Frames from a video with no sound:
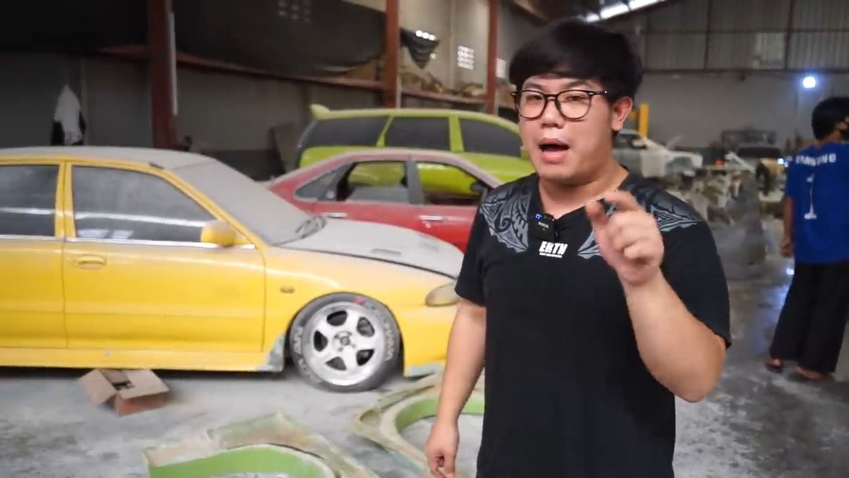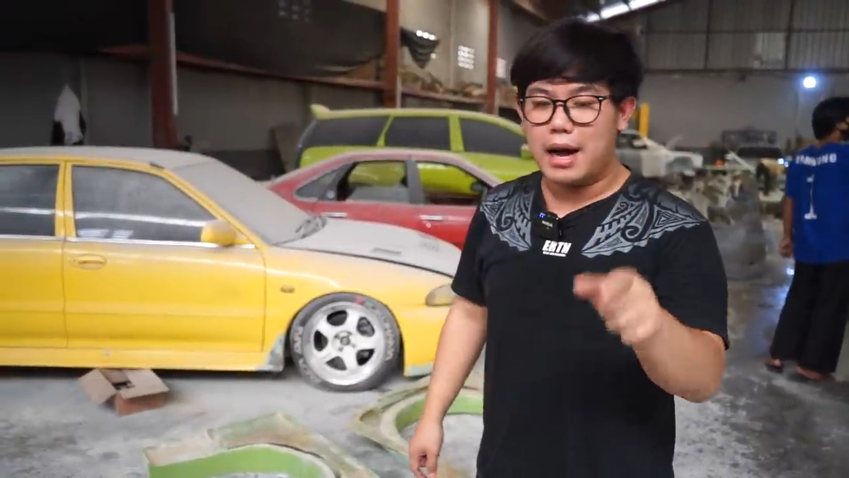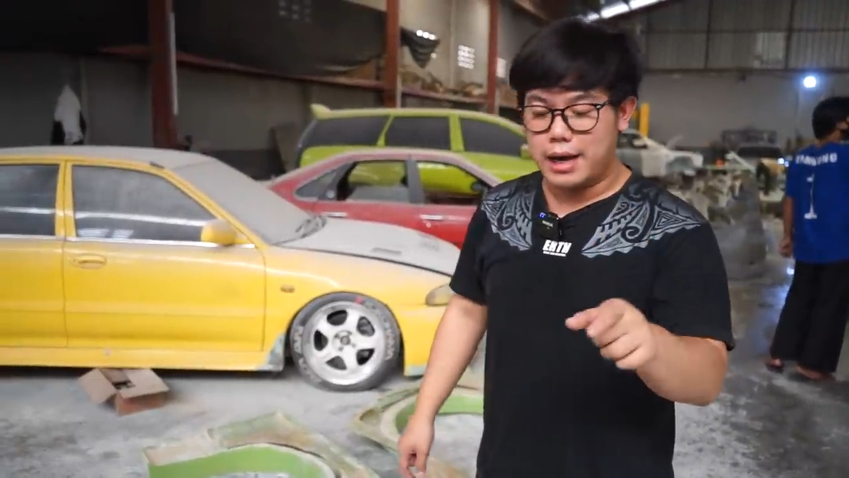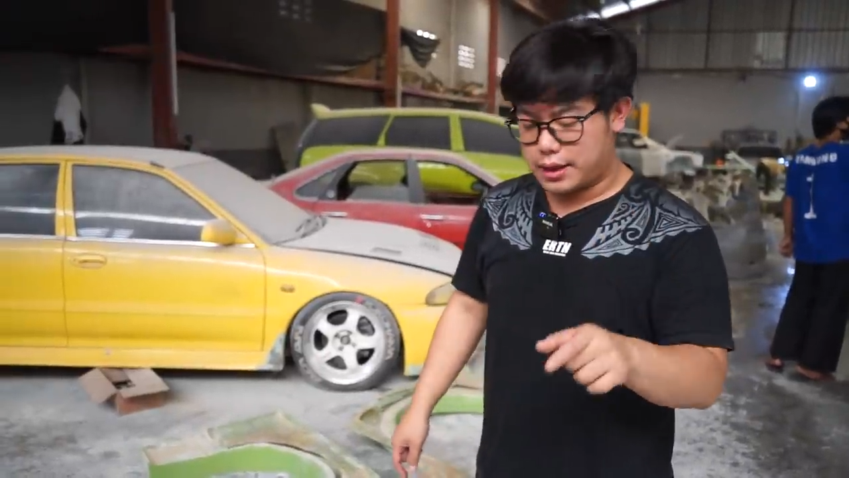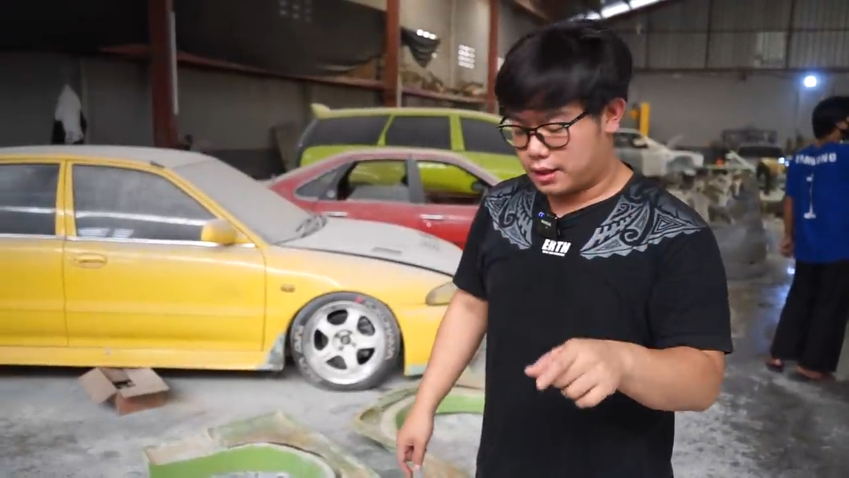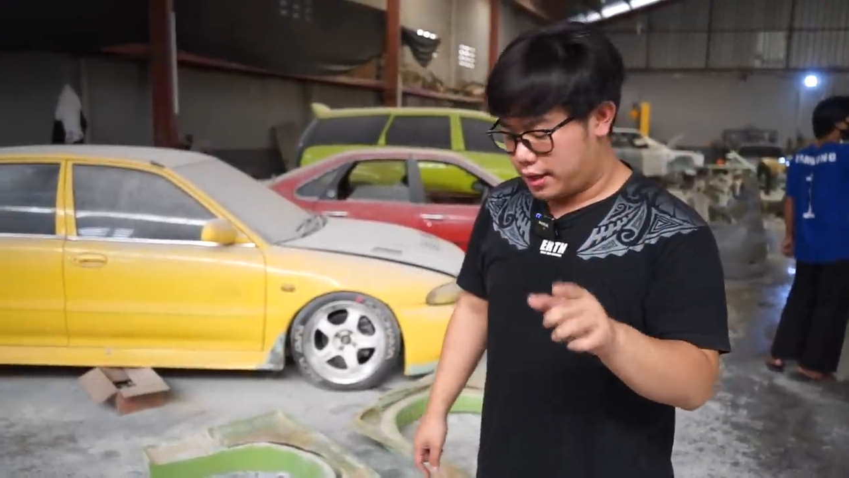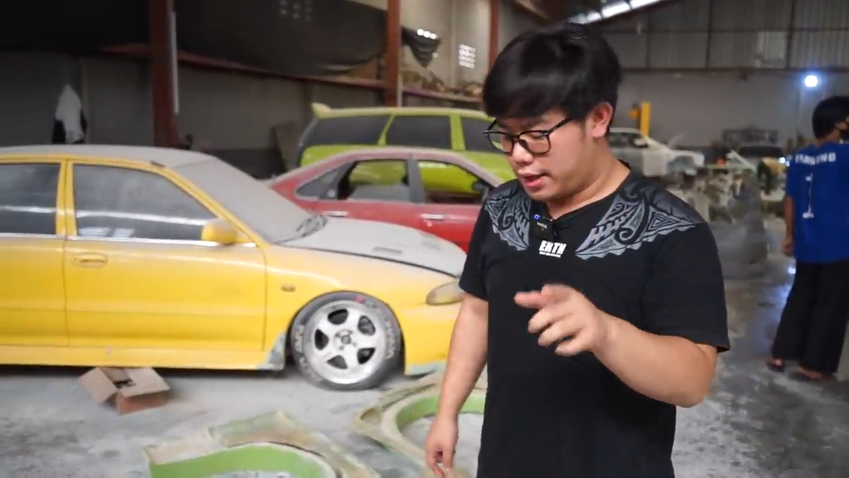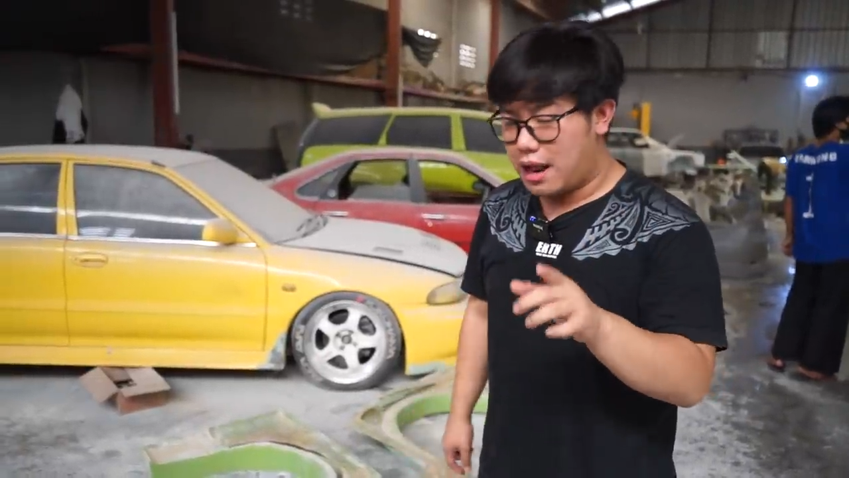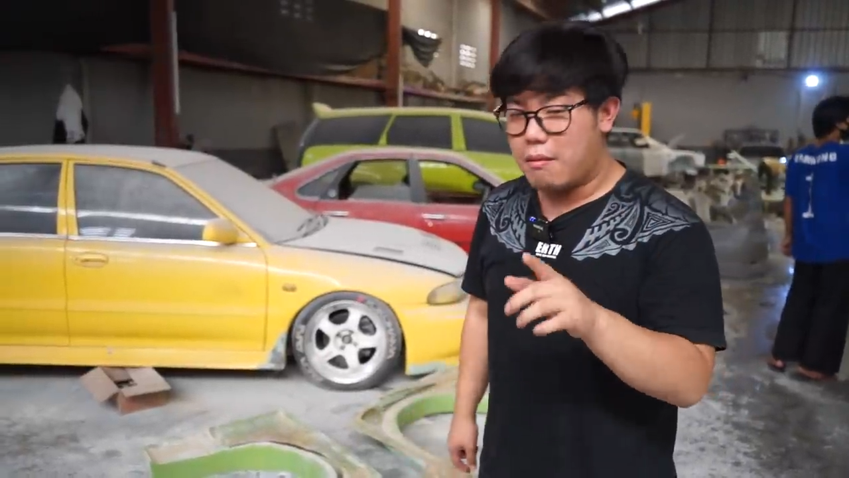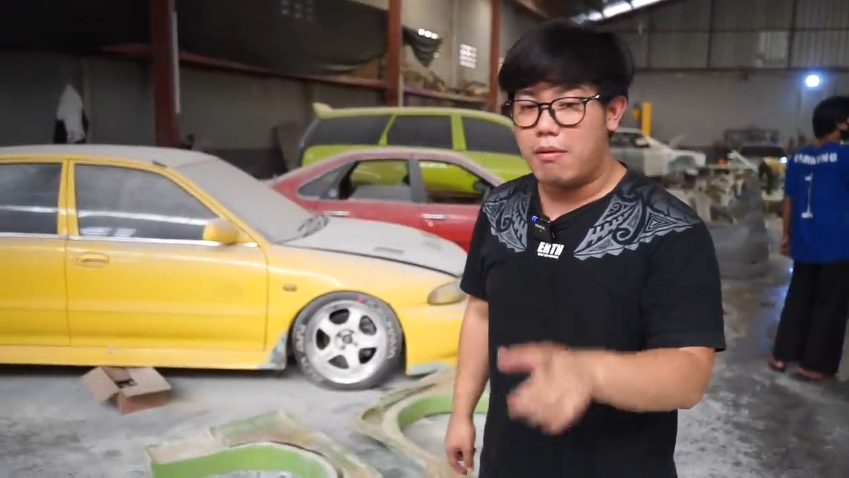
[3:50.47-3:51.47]
banget,
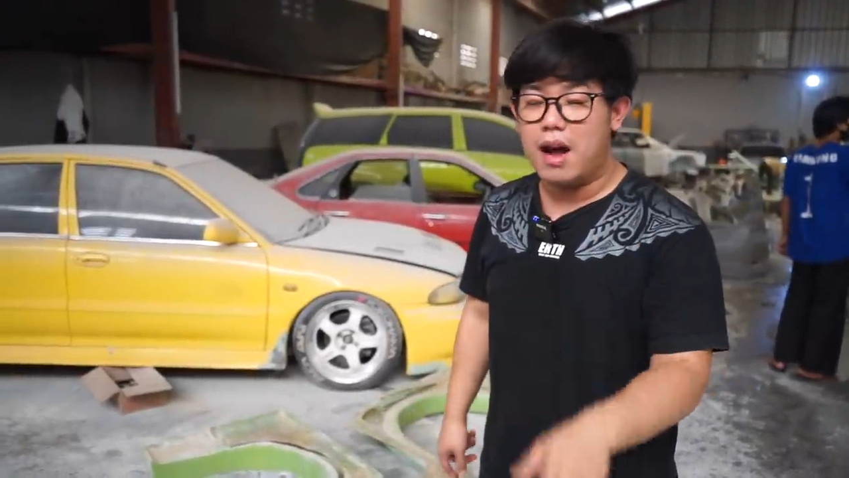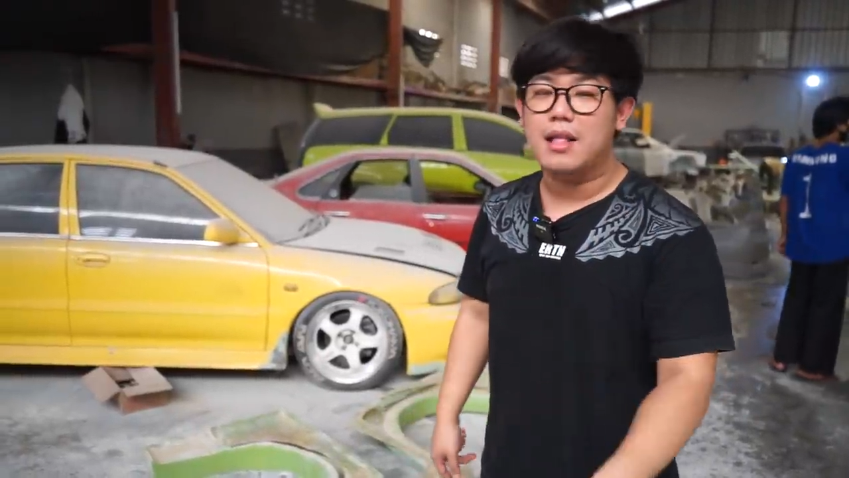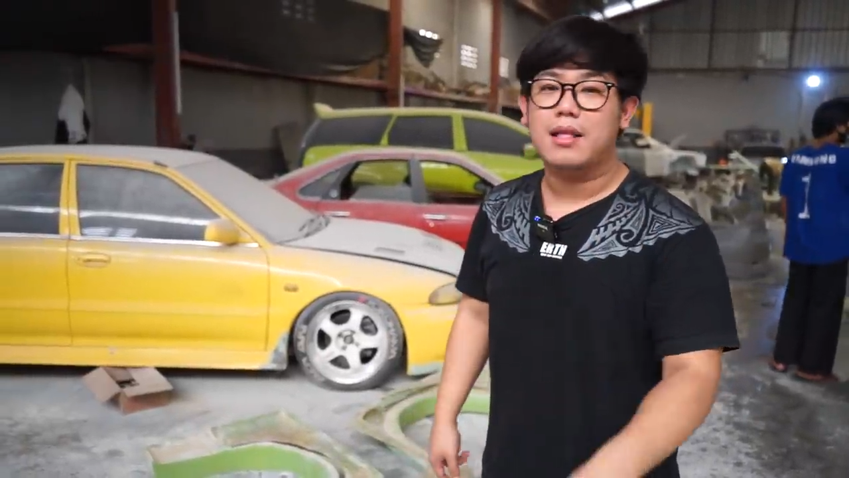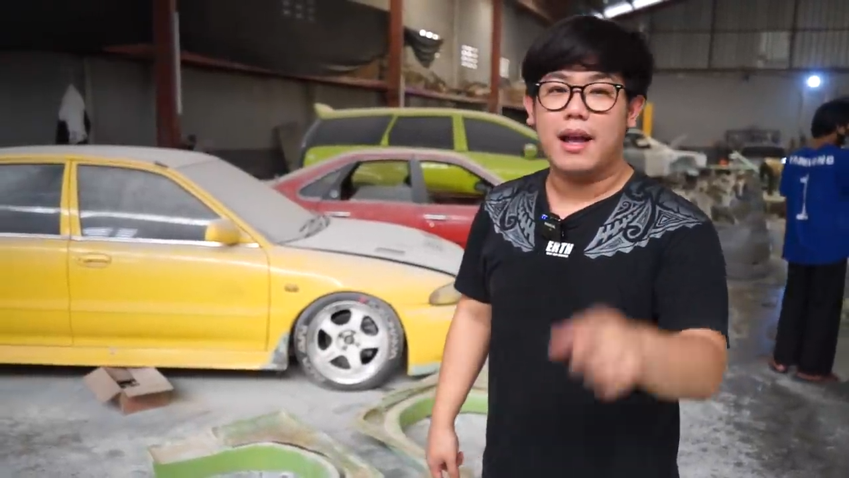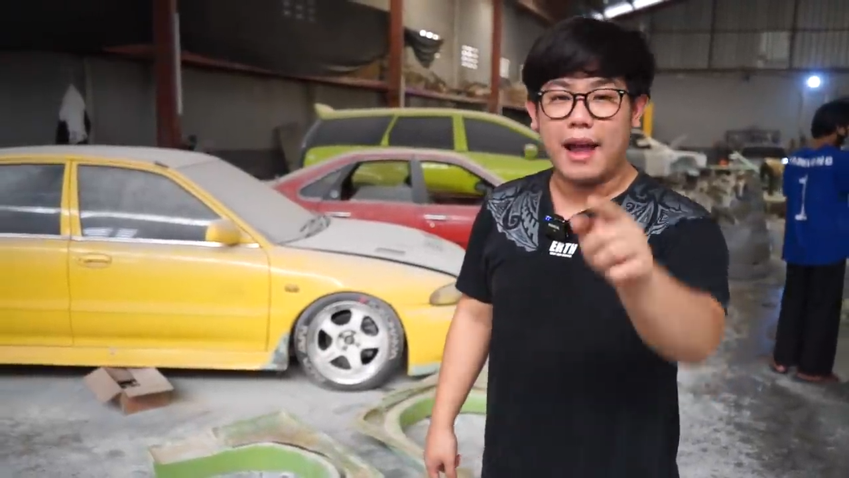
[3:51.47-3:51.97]
ini lama banget.